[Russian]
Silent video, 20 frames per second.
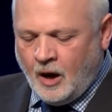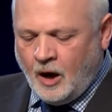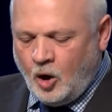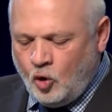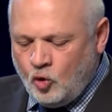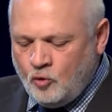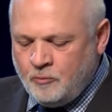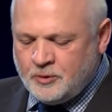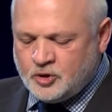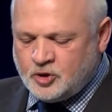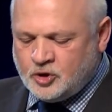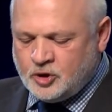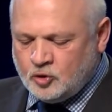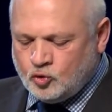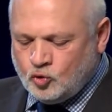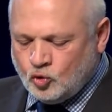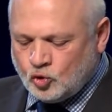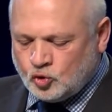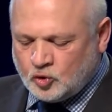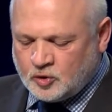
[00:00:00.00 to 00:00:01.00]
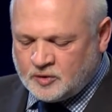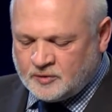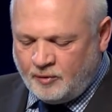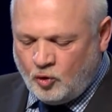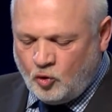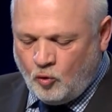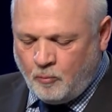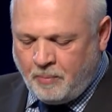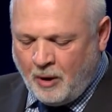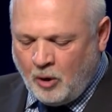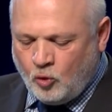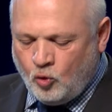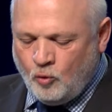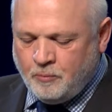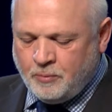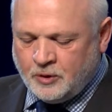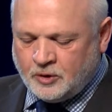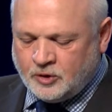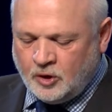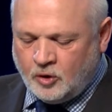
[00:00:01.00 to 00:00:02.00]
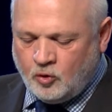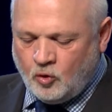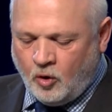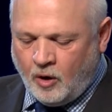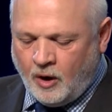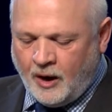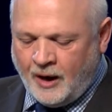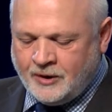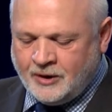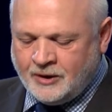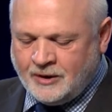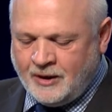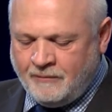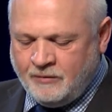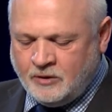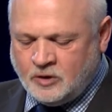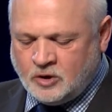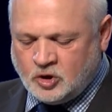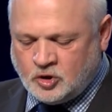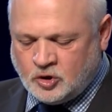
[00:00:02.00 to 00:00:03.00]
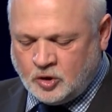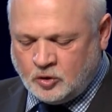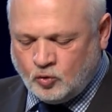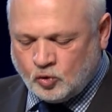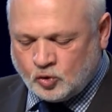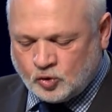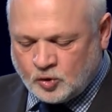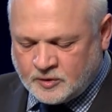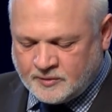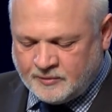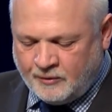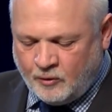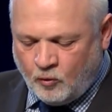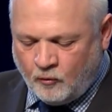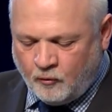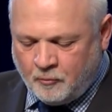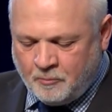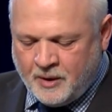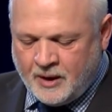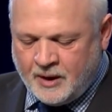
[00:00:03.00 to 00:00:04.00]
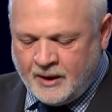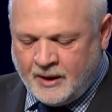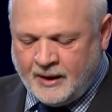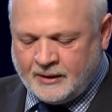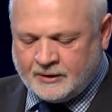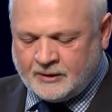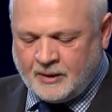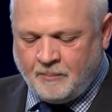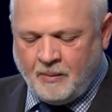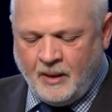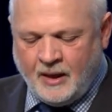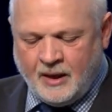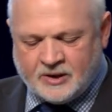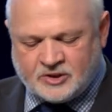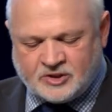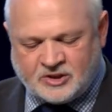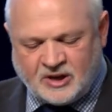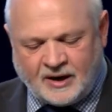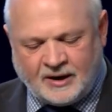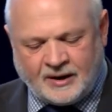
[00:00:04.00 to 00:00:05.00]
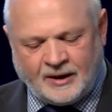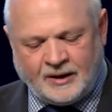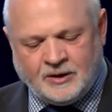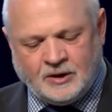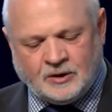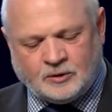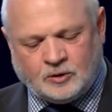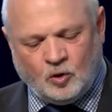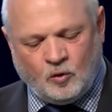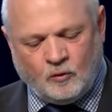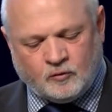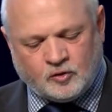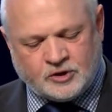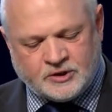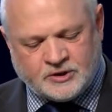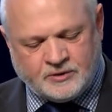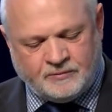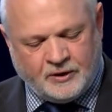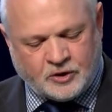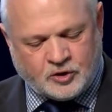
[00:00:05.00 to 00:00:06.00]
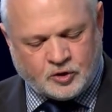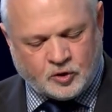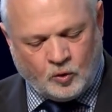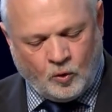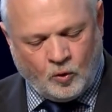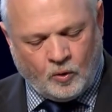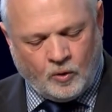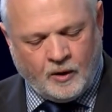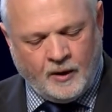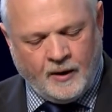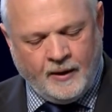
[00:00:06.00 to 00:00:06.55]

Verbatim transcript: Любящий душу свою погубит ее, а ненавидящий душу свою в мире этом сохранит ее в жизнь вечную.